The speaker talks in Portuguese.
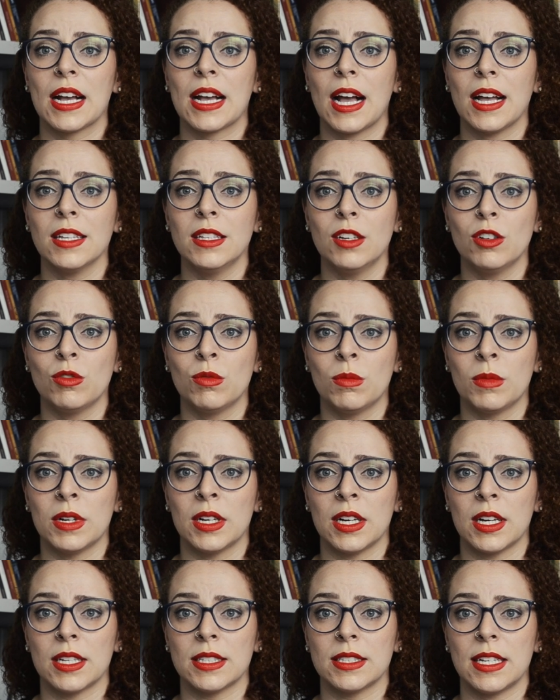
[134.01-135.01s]
Cada
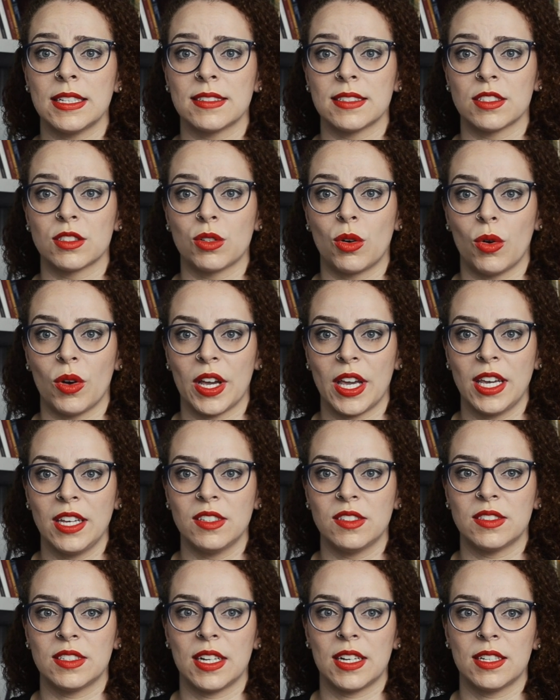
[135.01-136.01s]
uma dessas
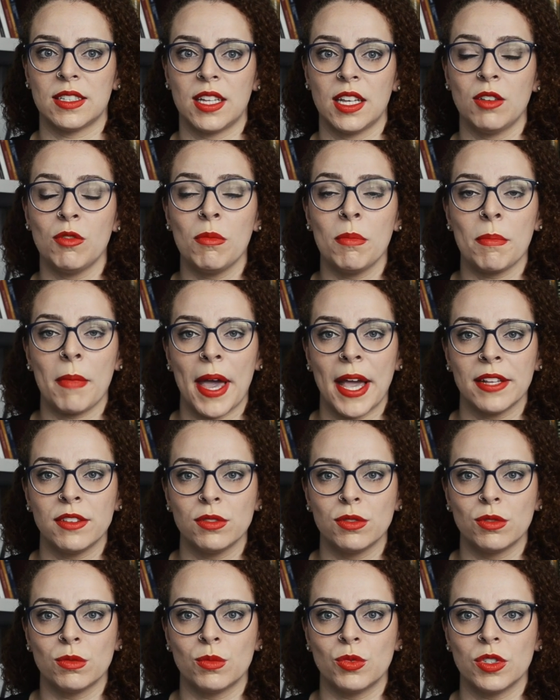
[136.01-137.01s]
correntes ela tem um
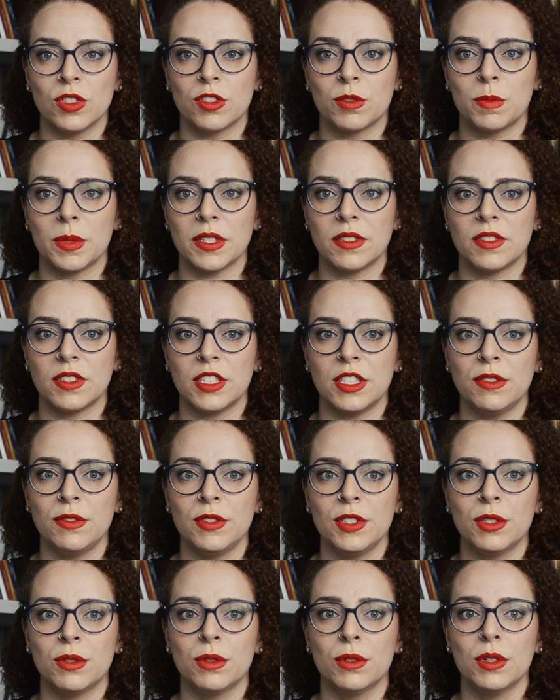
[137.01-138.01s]
método muito
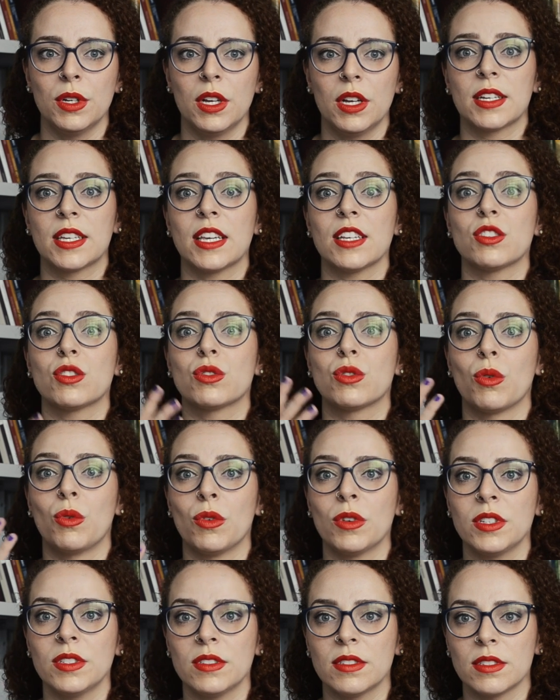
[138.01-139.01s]
específico,
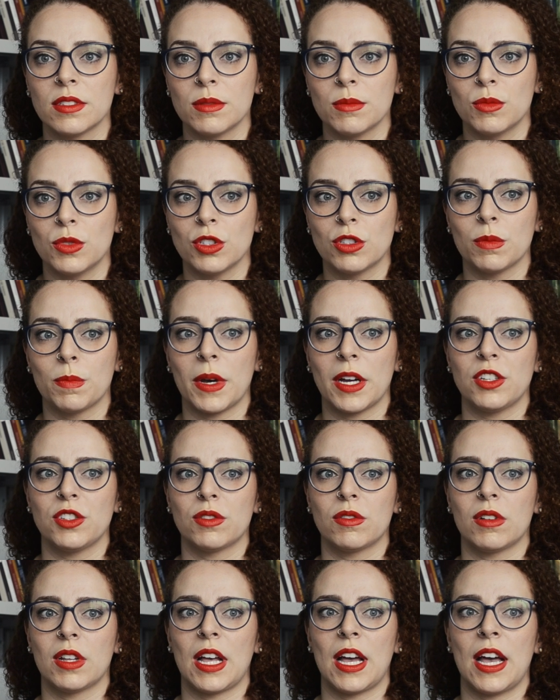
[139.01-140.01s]
questões muito
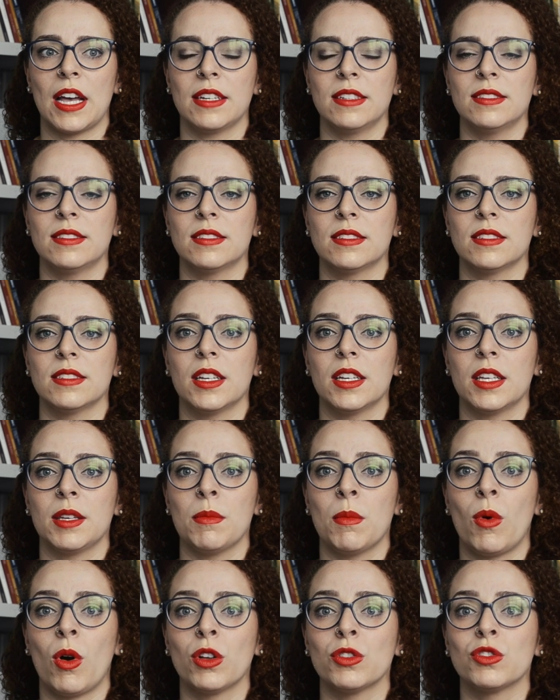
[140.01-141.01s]
particulares e
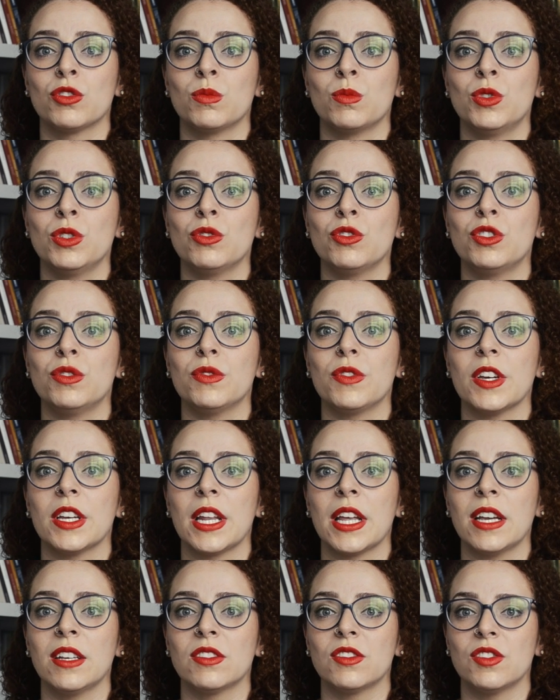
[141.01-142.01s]
modos muito
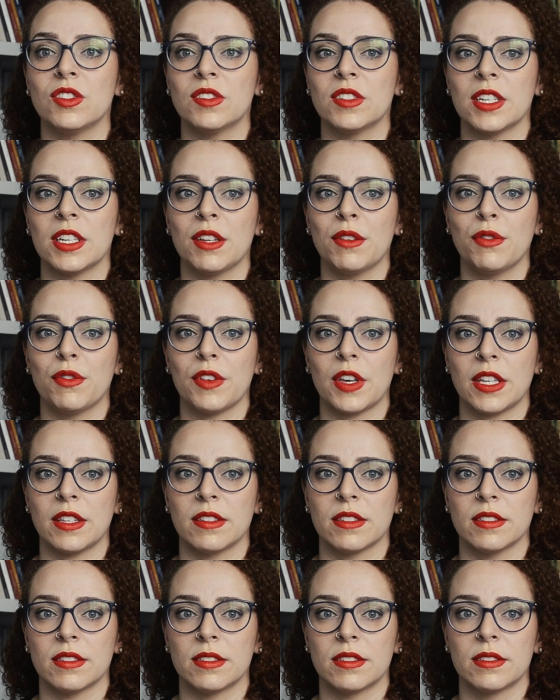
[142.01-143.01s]
diferentes de serem
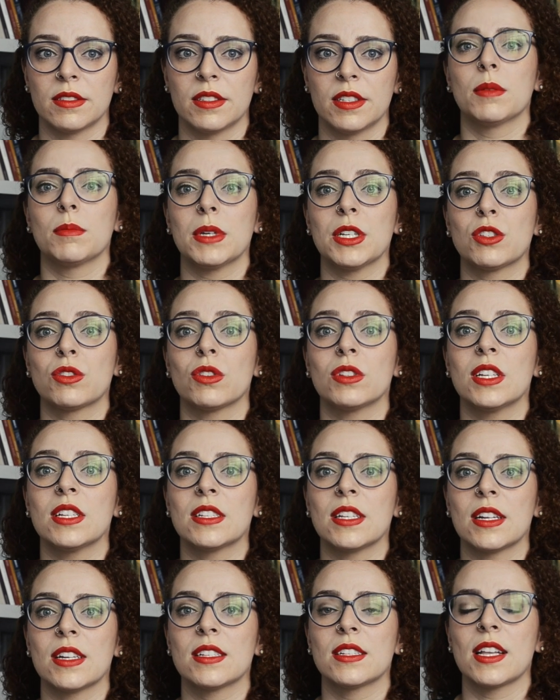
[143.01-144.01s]
feitas. Mas
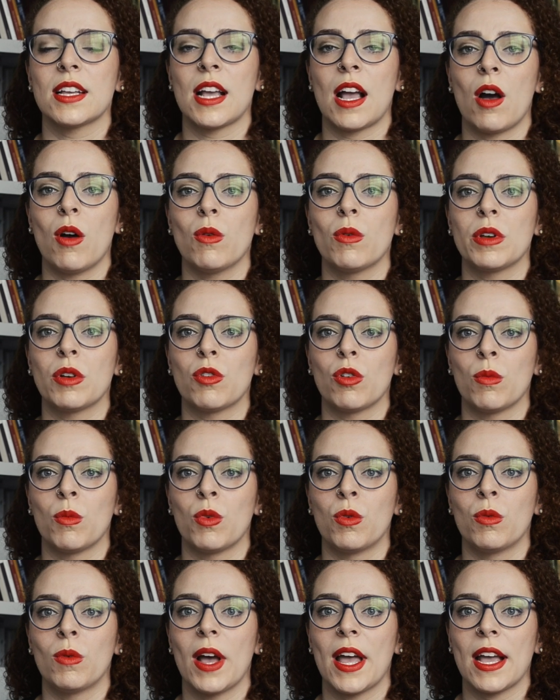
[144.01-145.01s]
todas elas têm algo em
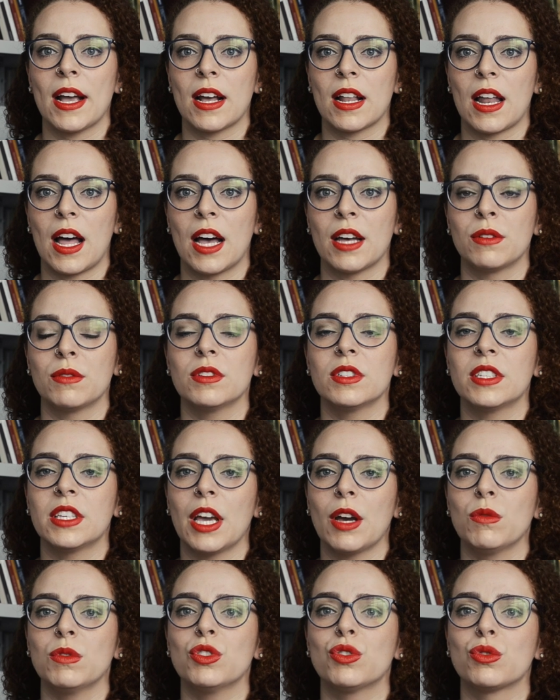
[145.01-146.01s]
comum, é claro,
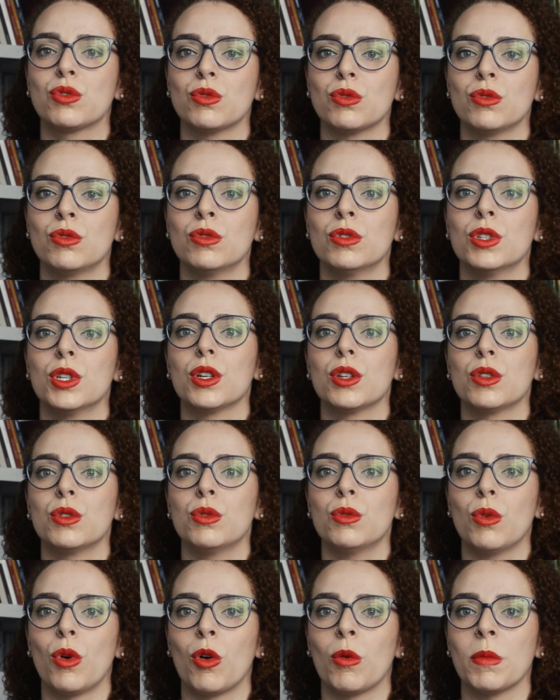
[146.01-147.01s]
que é o estudo
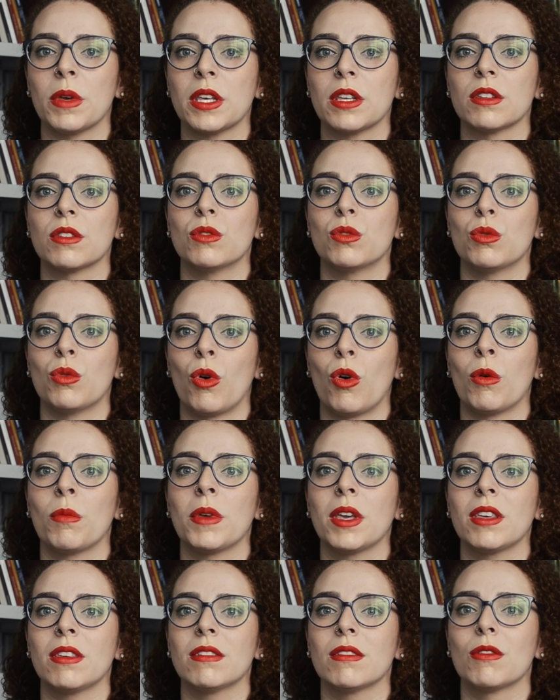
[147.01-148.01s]
do homem, do
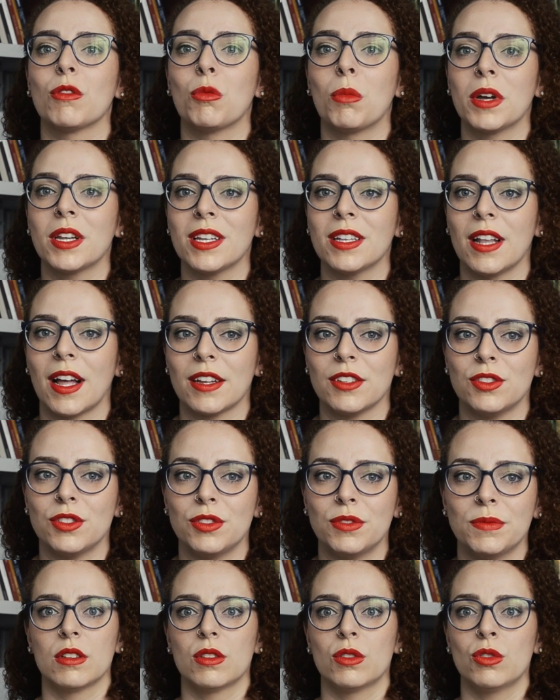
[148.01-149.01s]

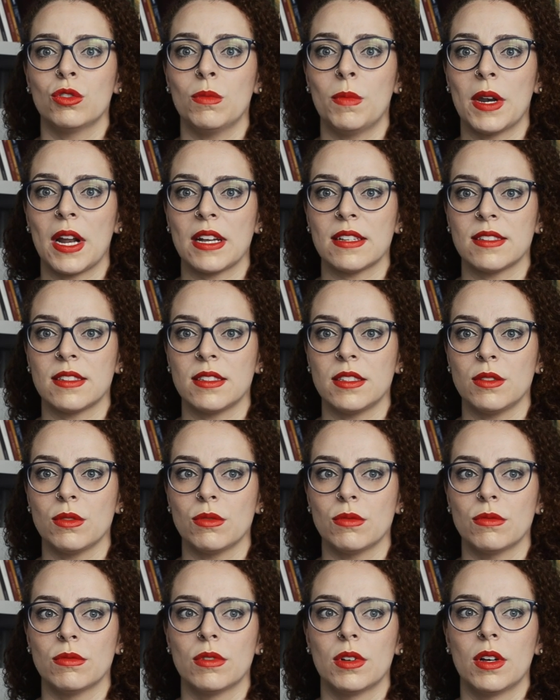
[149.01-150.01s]
homem-humanidade. No
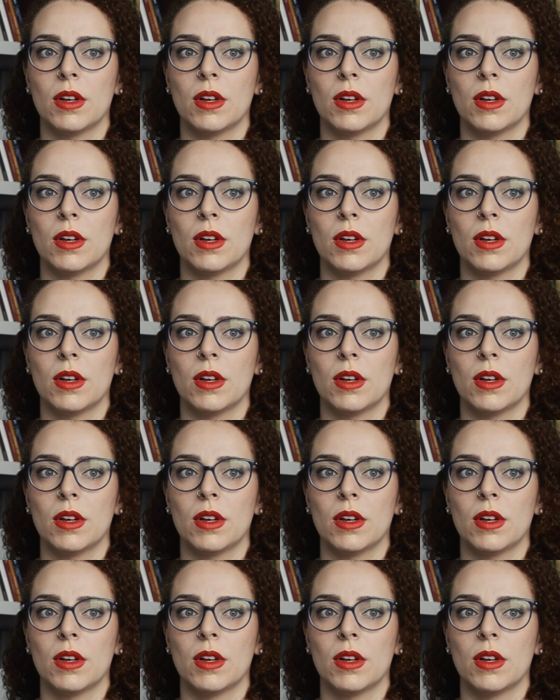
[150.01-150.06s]
Brasil,